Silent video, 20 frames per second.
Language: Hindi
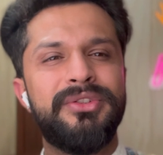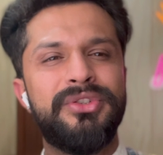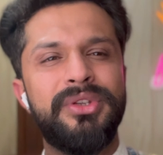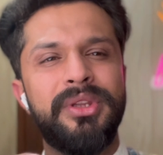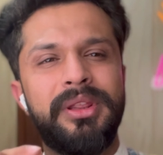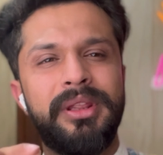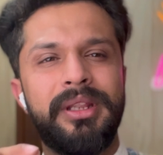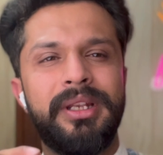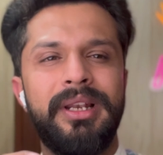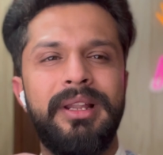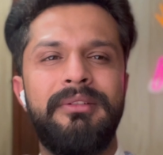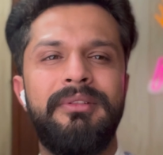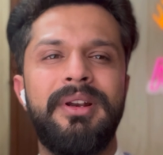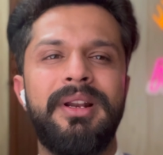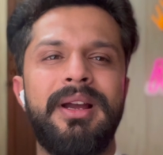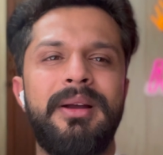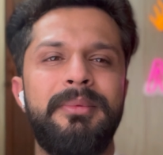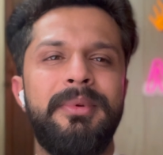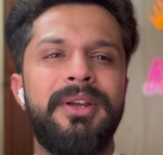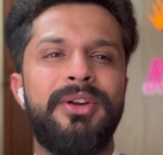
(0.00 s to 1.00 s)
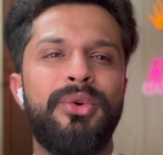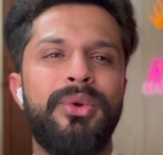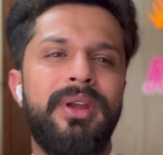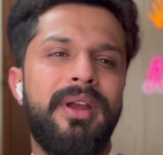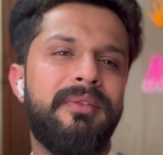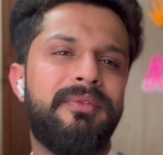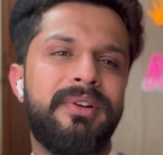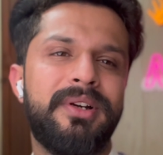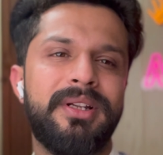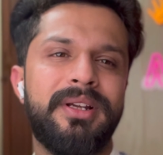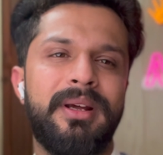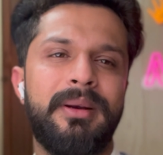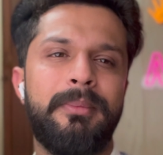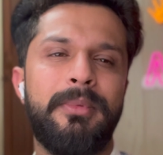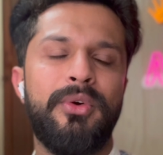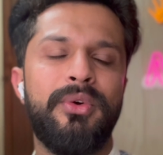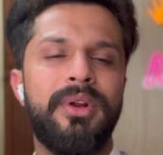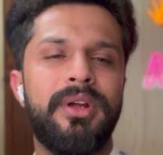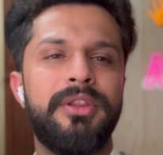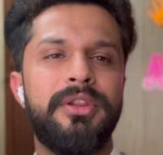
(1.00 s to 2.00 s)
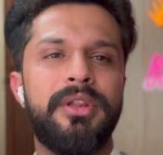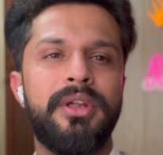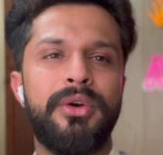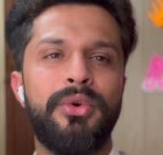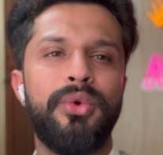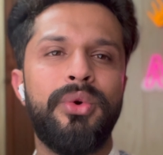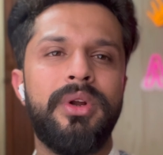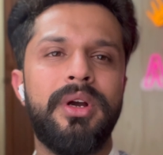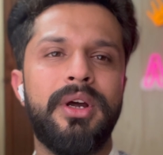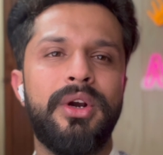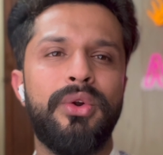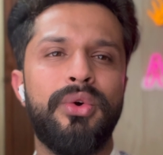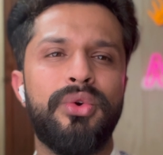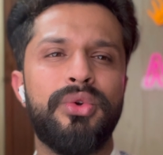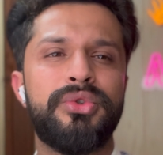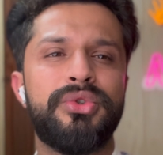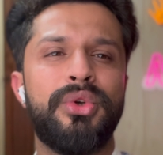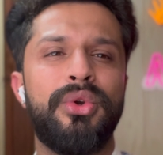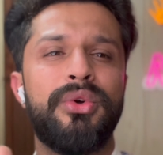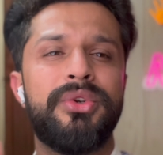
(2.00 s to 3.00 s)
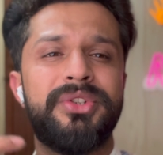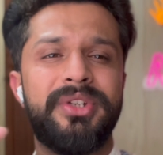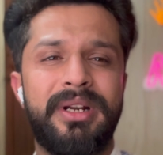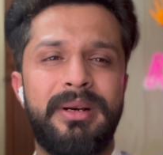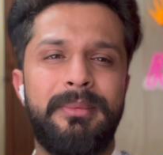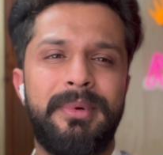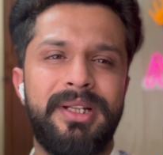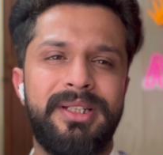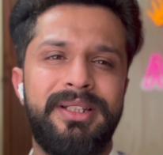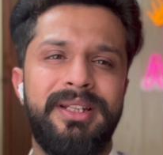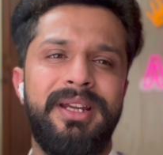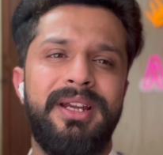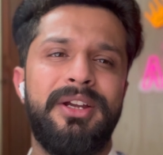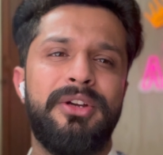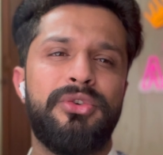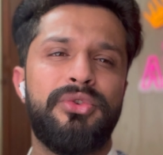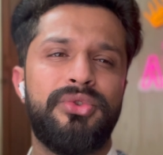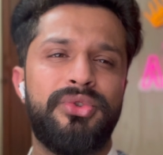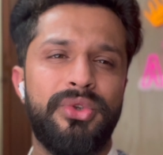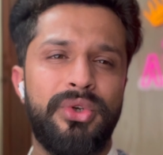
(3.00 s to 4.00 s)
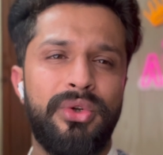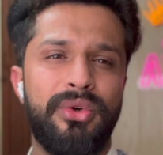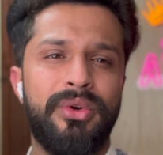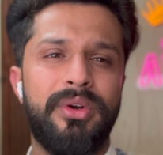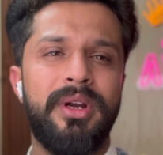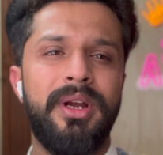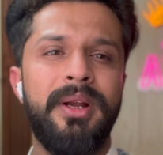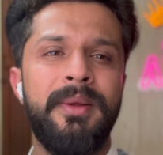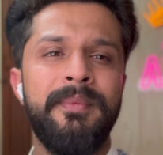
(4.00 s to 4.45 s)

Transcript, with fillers: जिस लेवल का भी कोई एफर्ट कर पाओ ना ज़रूर करो कुछ लोग शर्माते हैं कुछ लोग